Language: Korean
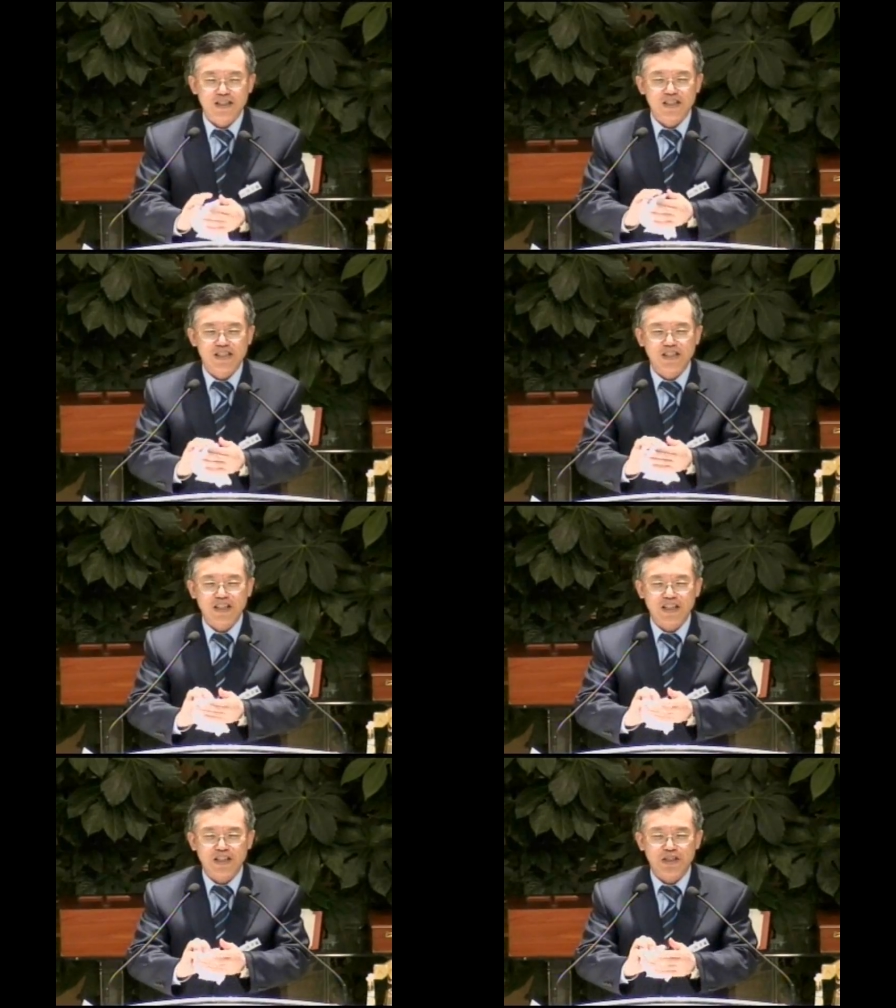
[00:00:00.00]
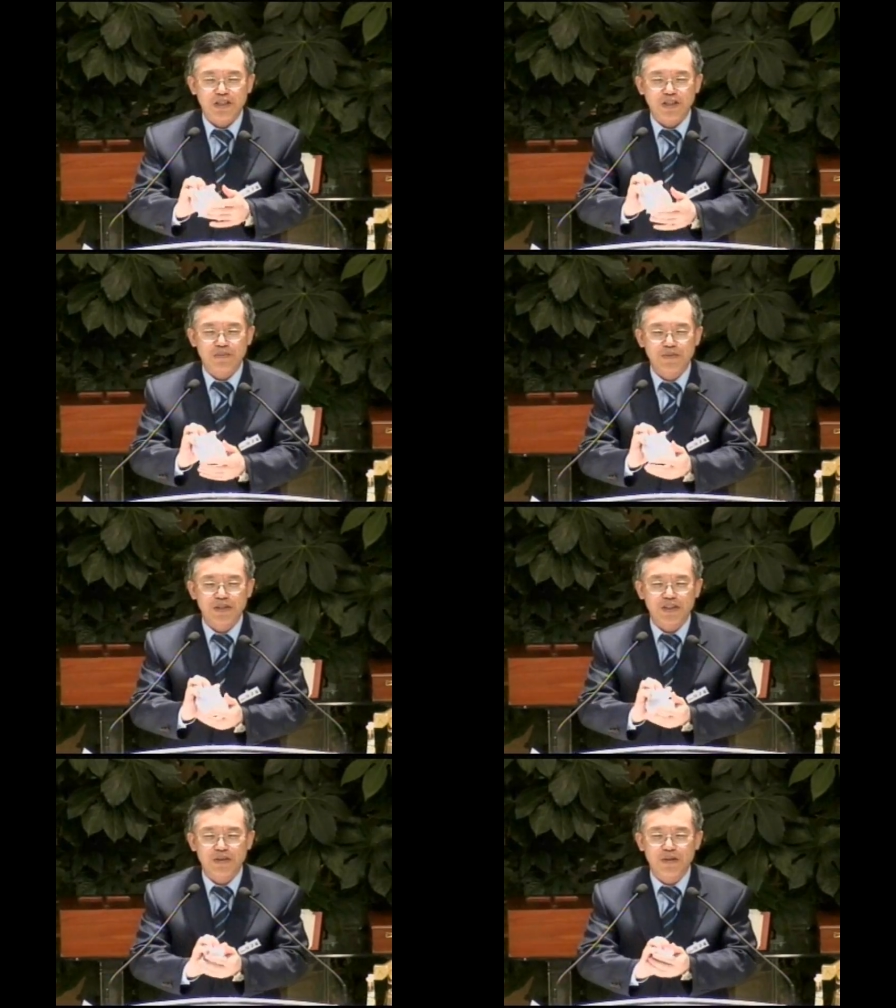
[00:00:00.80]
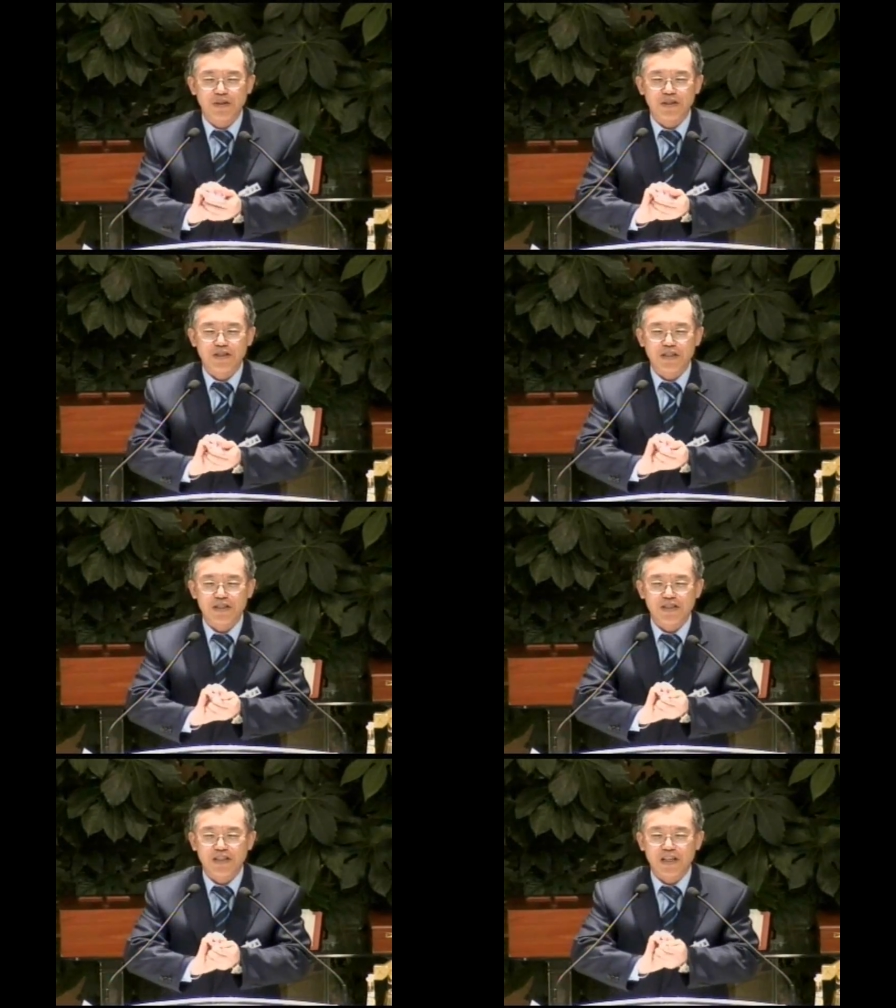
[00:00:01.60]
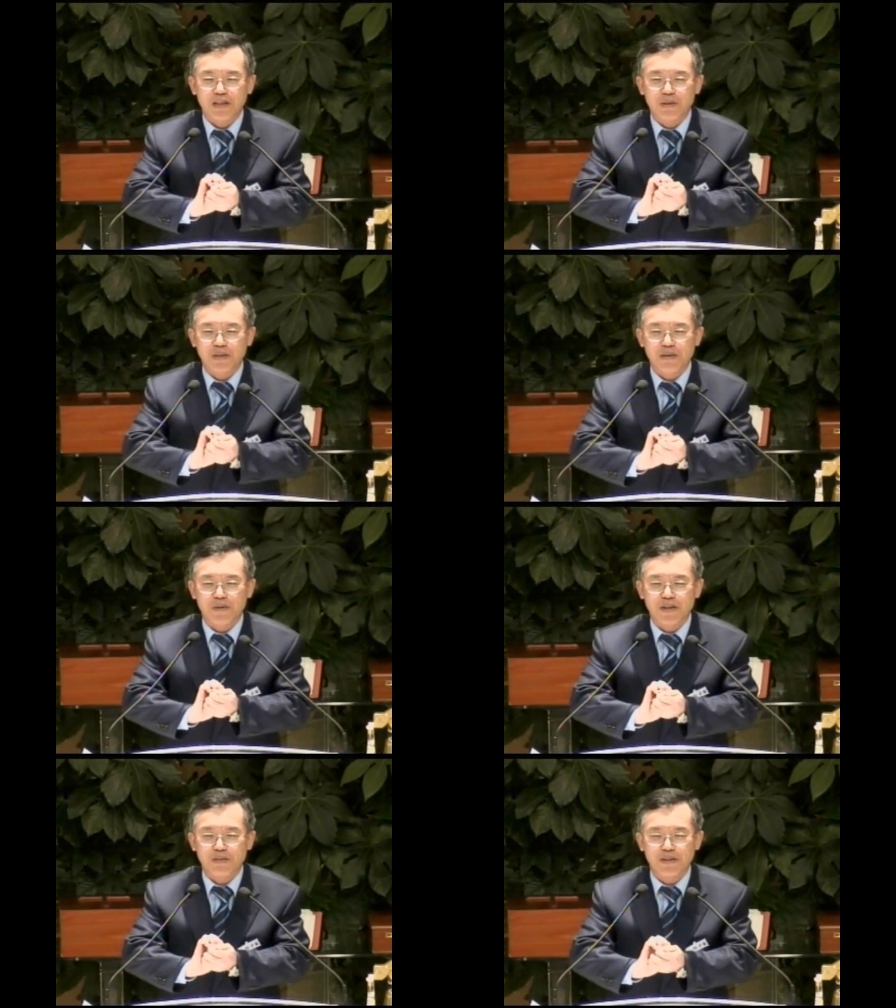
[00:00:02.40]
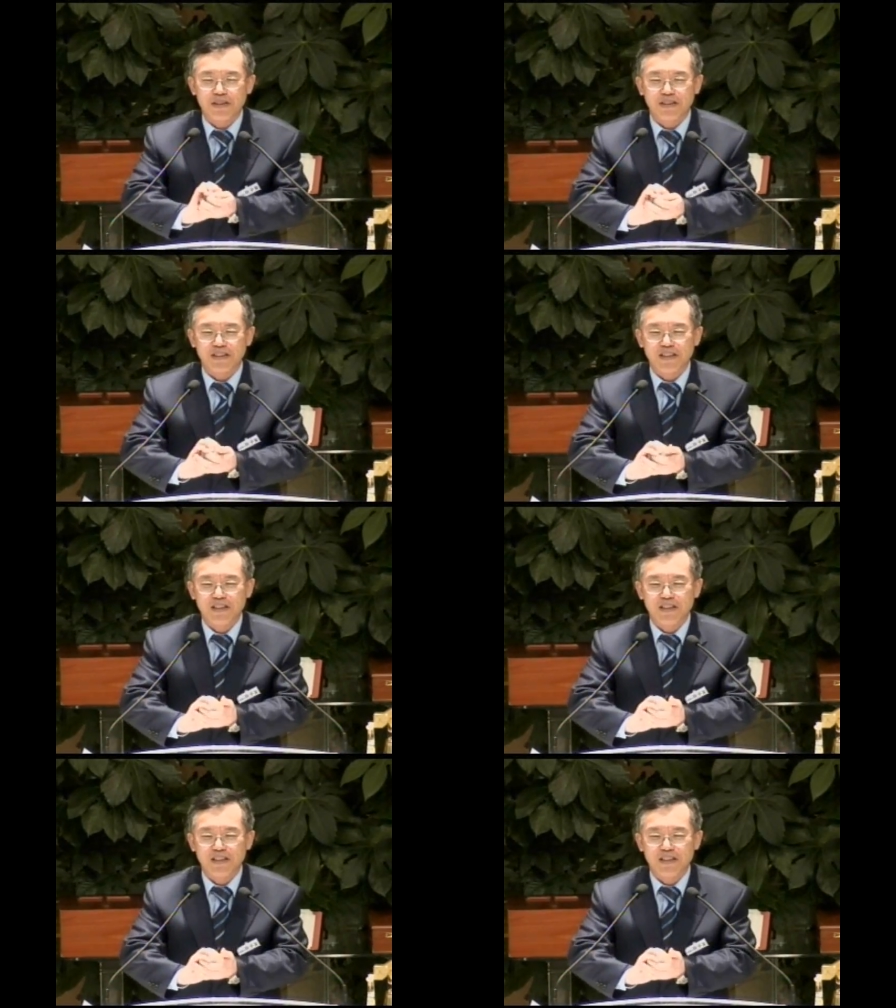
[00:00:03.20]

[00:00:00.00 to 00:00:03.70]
쓰레기처럼 여기고 그걸 쓰레기통에 버려버리는